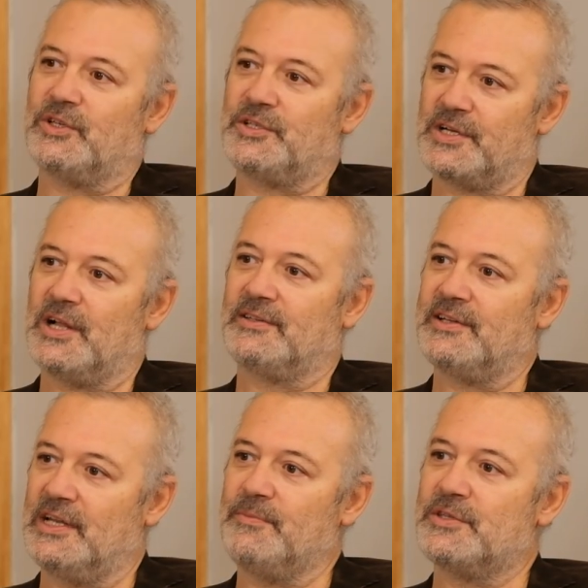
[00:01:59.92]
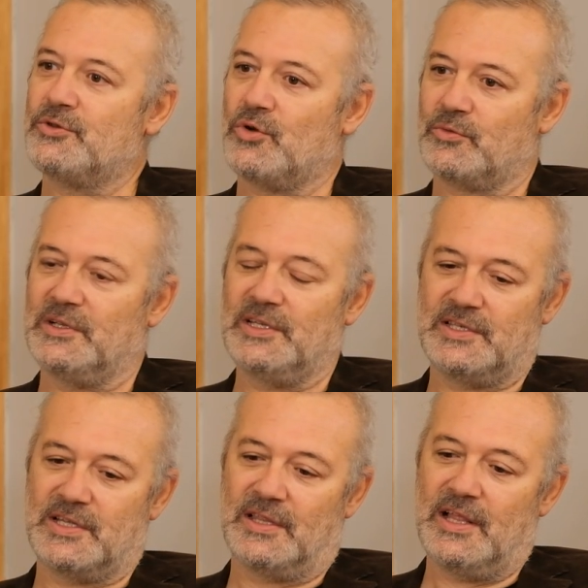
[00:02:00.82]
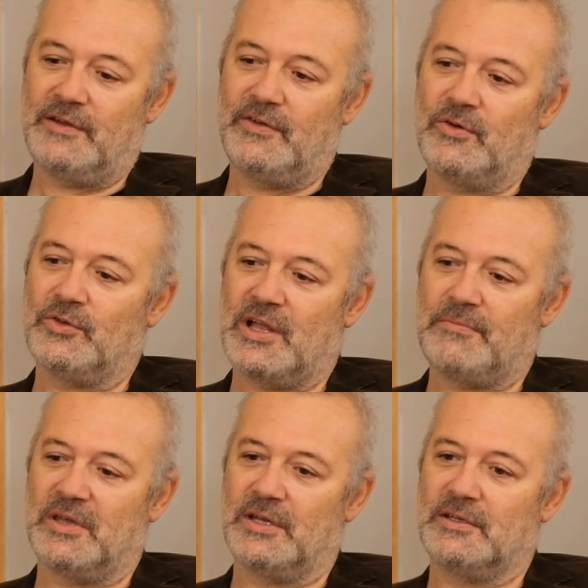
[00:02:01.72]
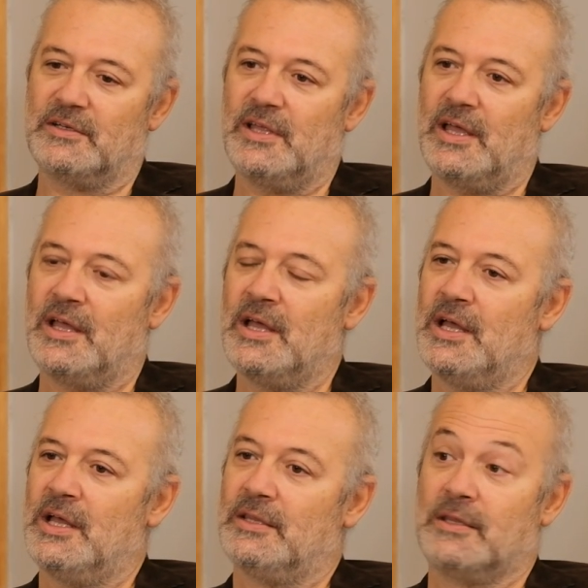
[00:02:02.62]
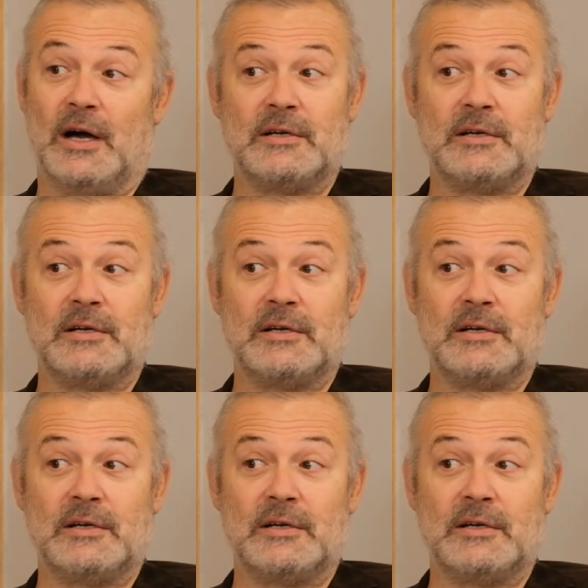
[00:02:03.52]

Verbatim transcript: taşın altına elimizi sokmalıyız dediler ve ondan beridir de daha